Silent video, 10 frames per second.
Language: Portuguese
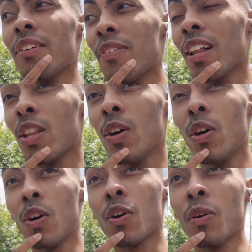
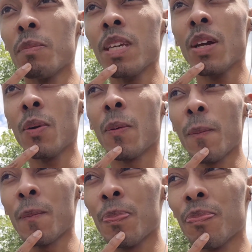falou comigo
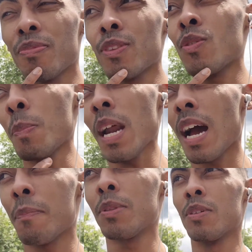super
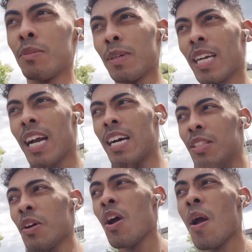rápido no
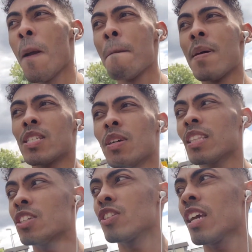mercado, mas eu
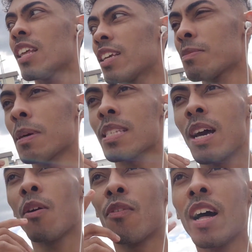entendi que ele quis passar
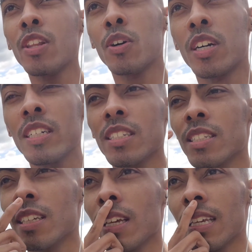o valor.
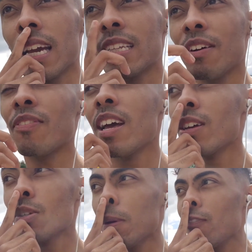E aí, na...
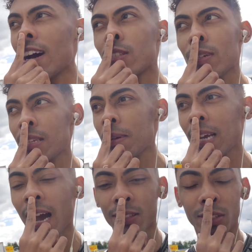super fácil fazer
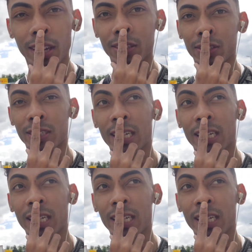mercado, gente.